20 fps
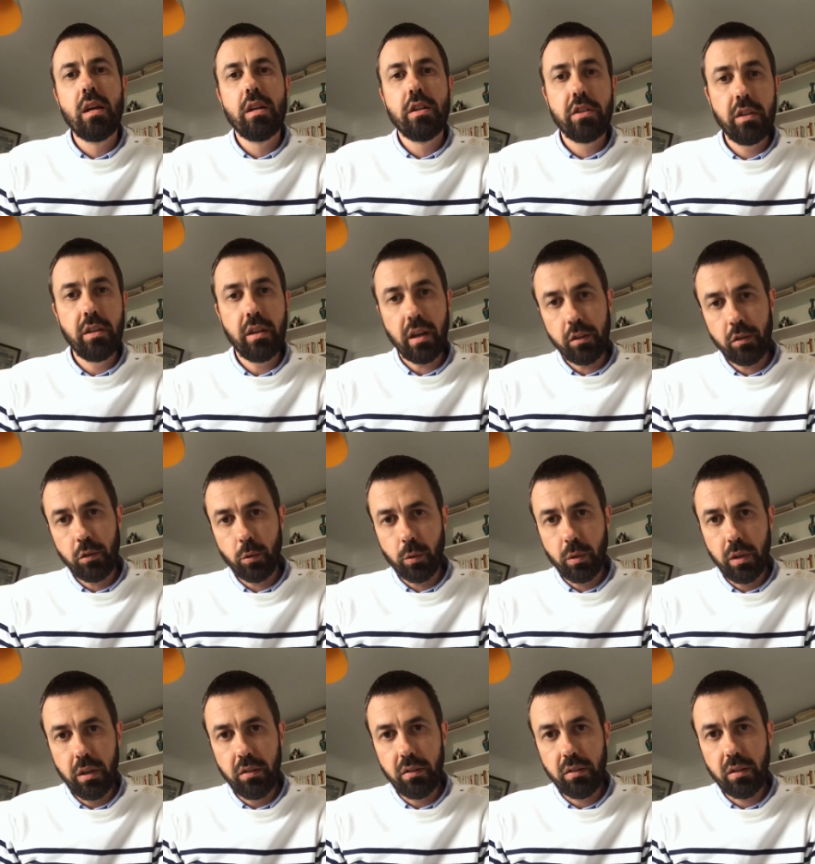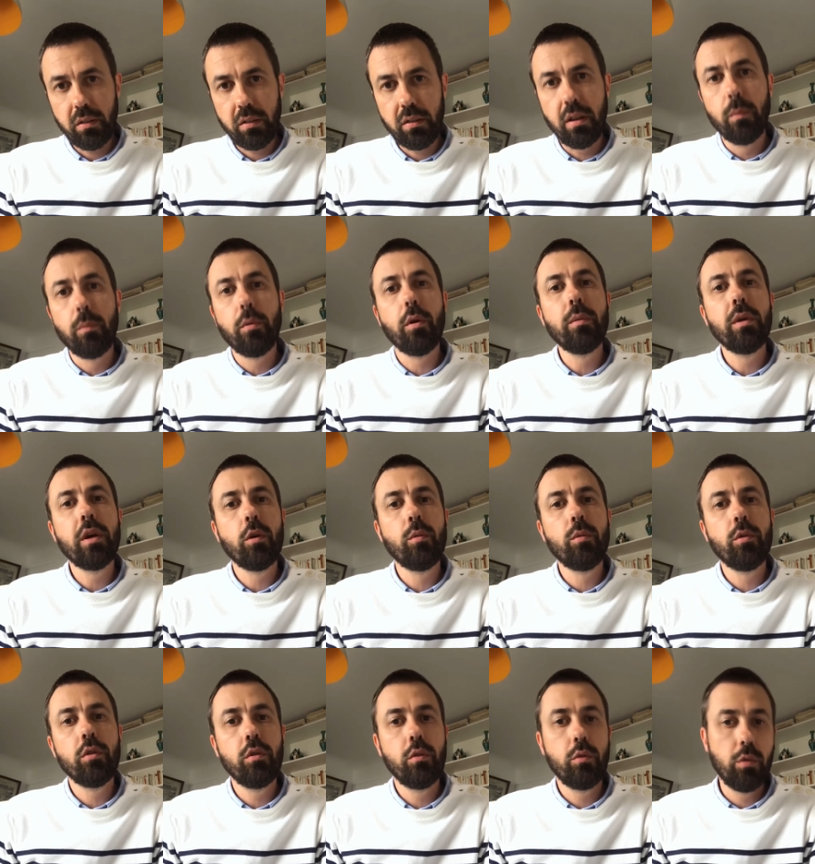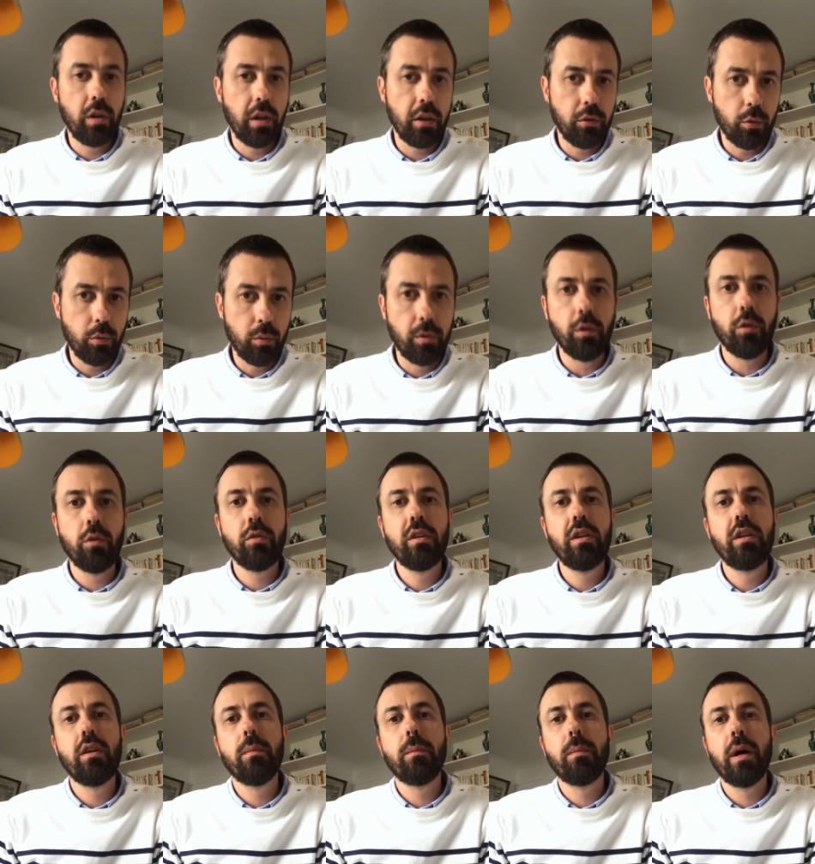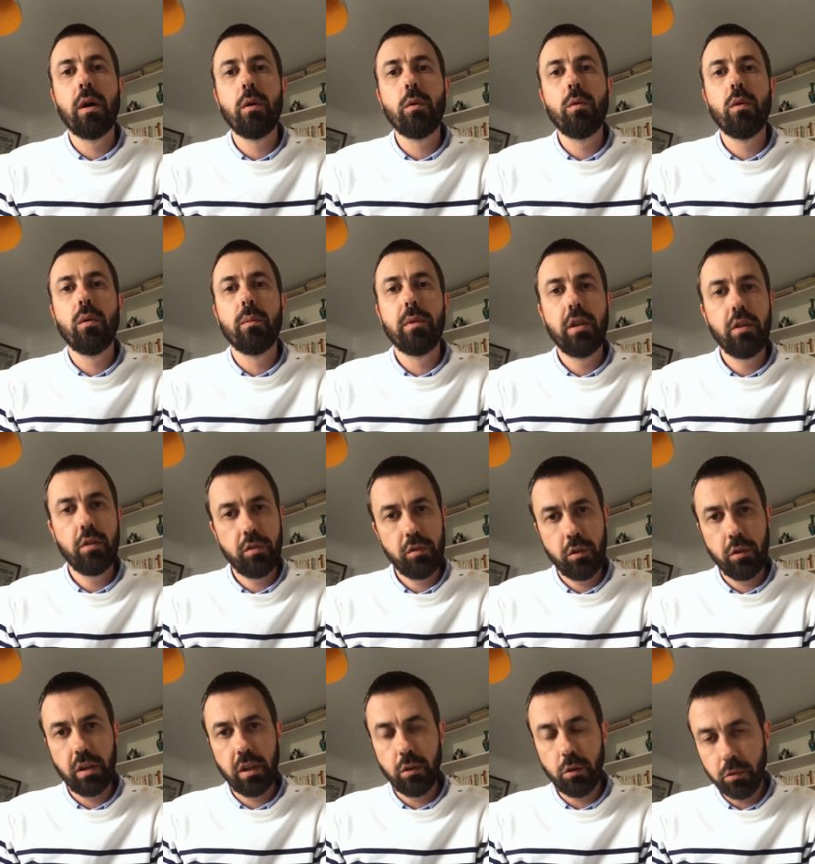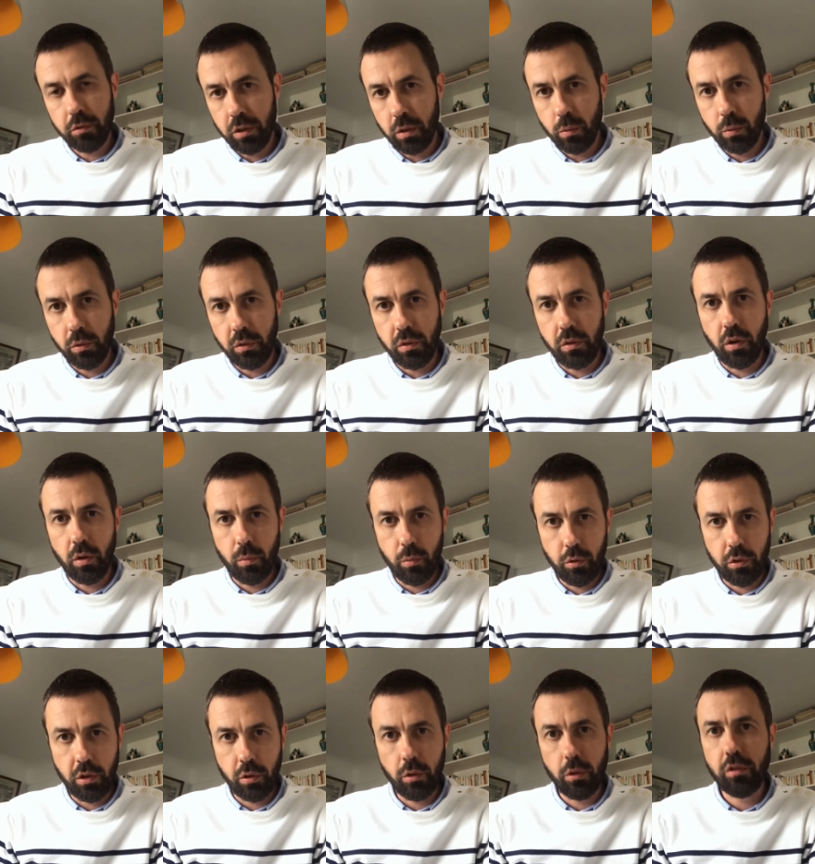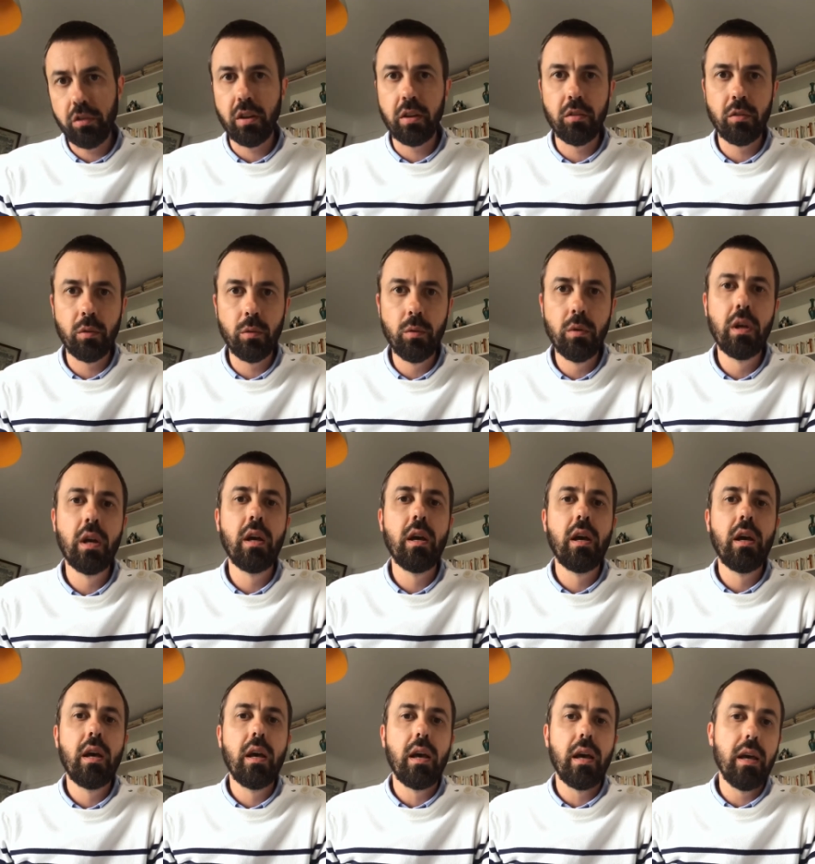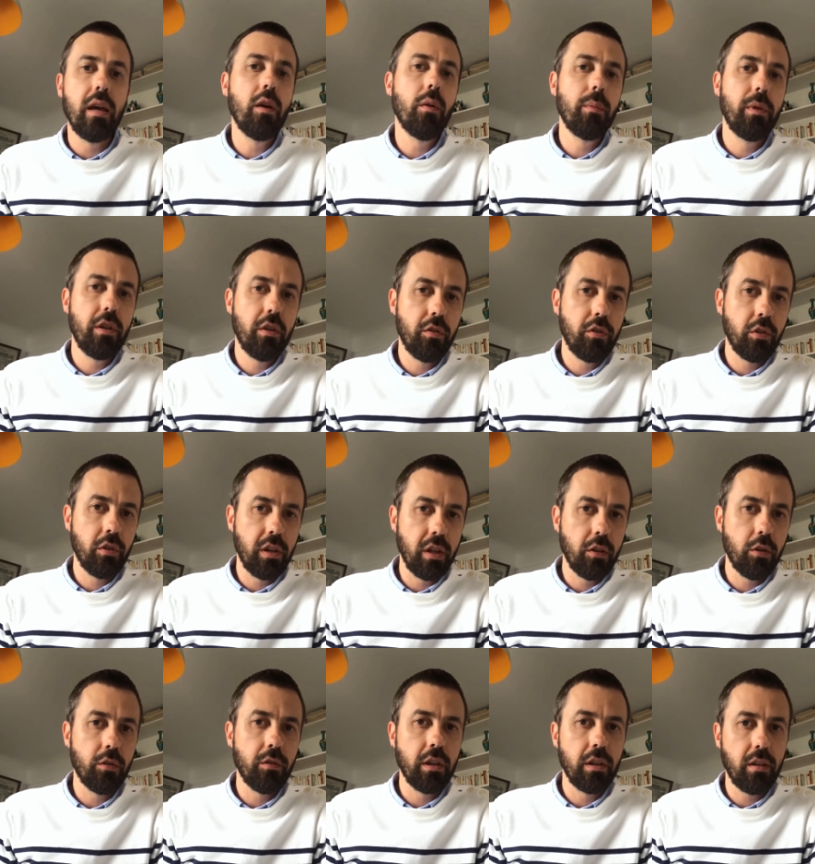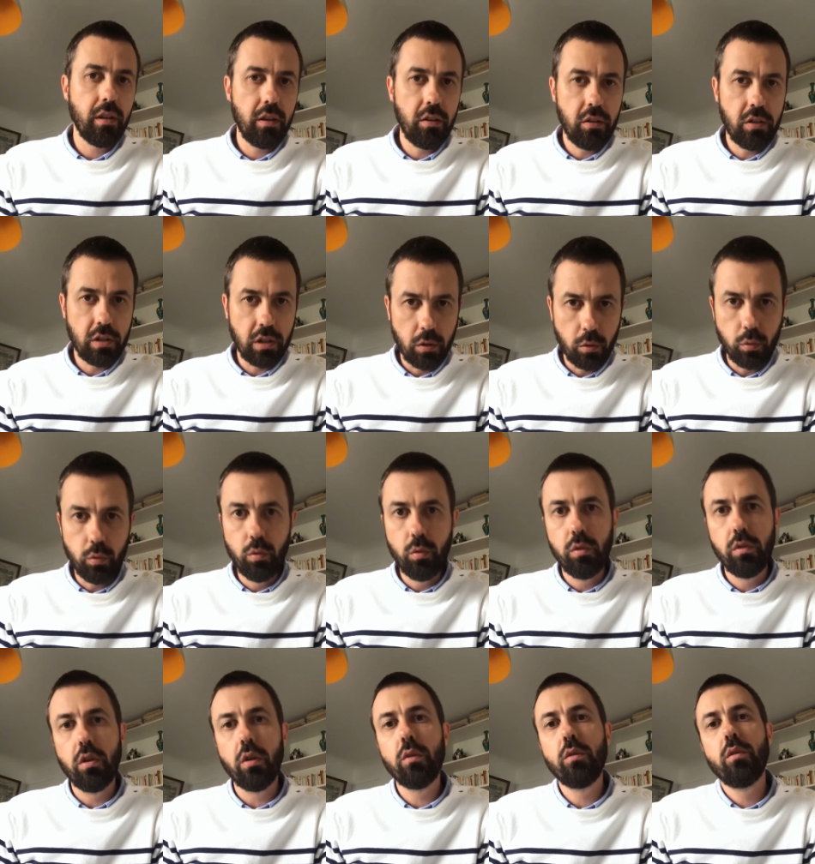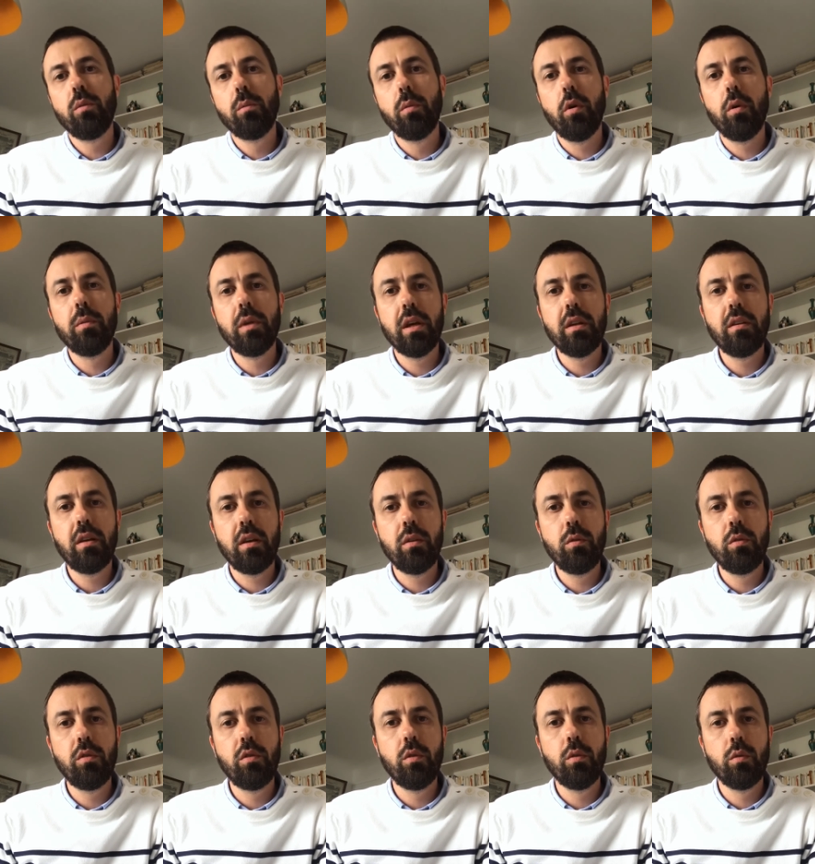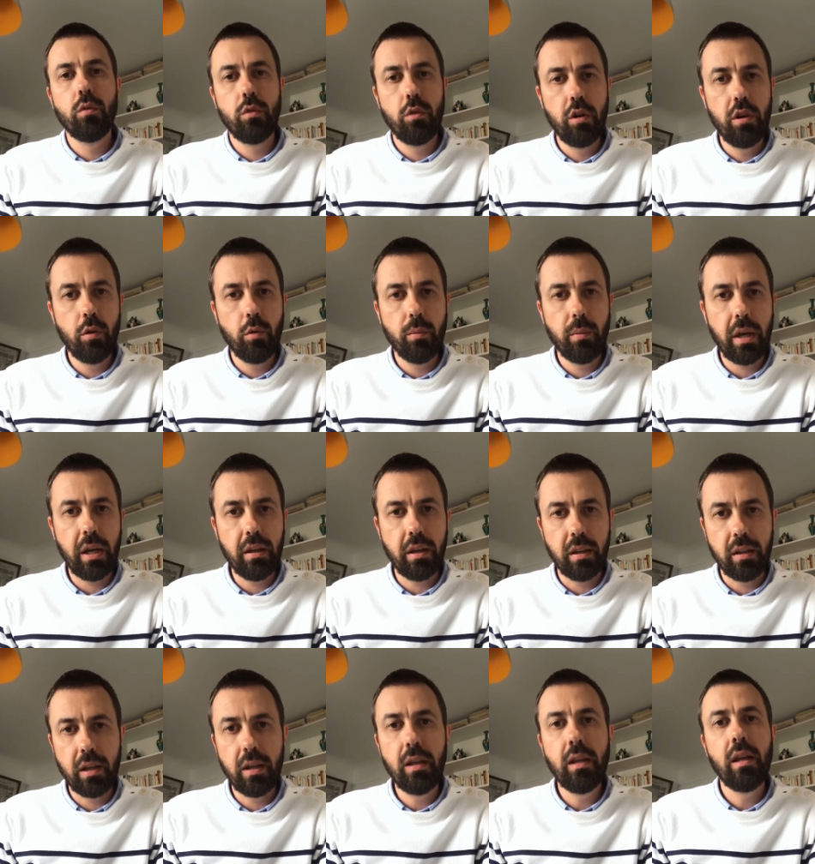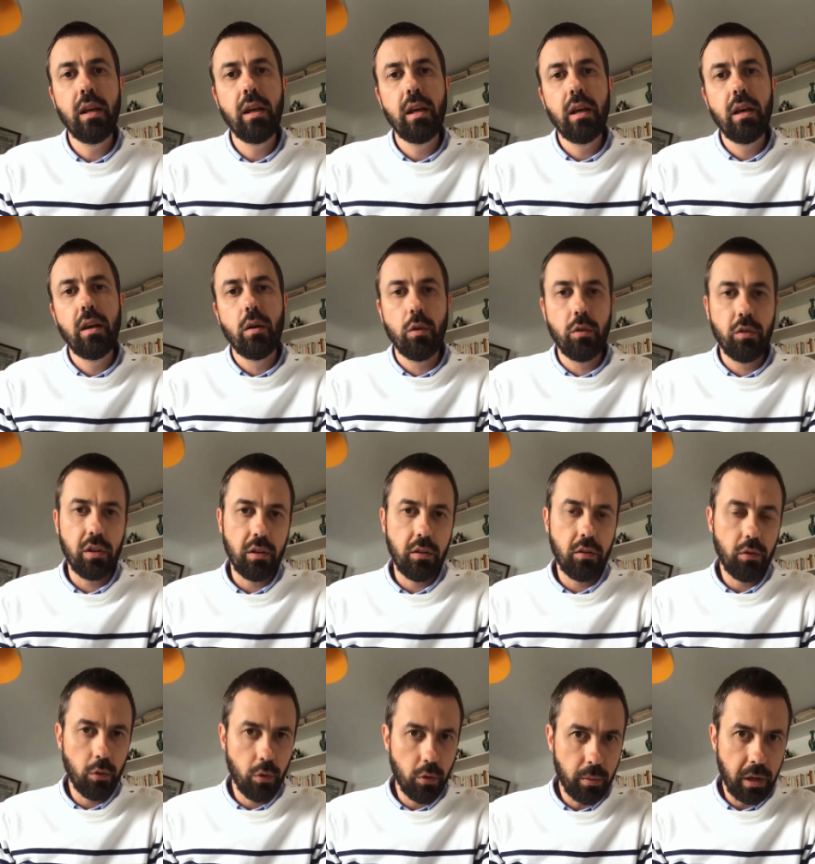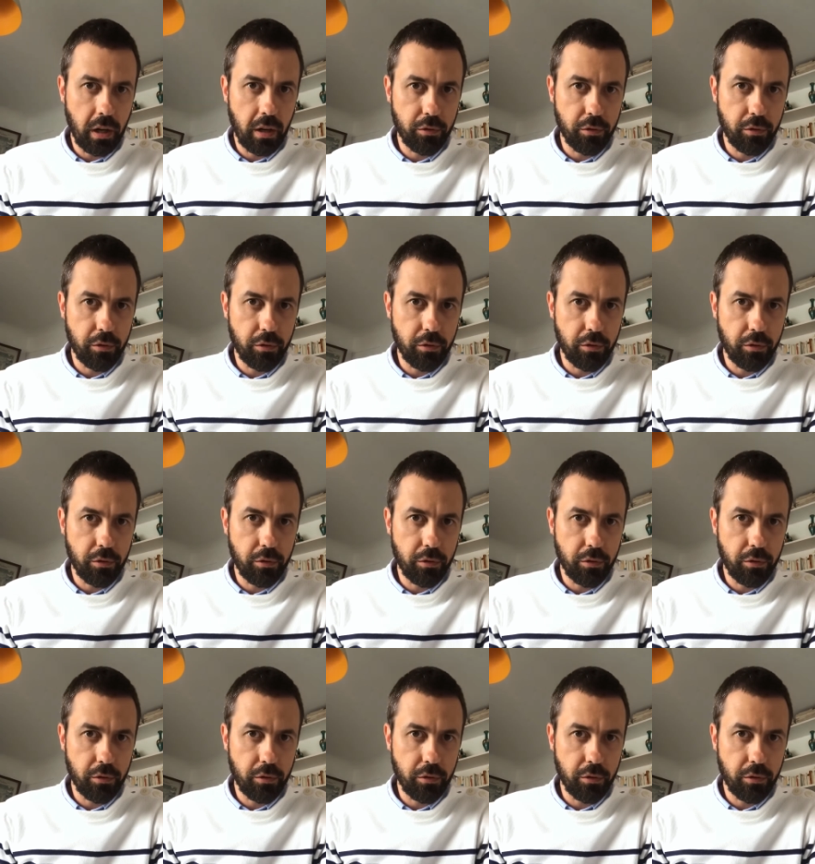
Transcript: Génération X, c'est le premier roman de Douglas Coupland qui est paru en 1991 dans le monde anglo-saxon et en 1993 chez nous dans une première traduction de Léon Marcadet aux éditions Robert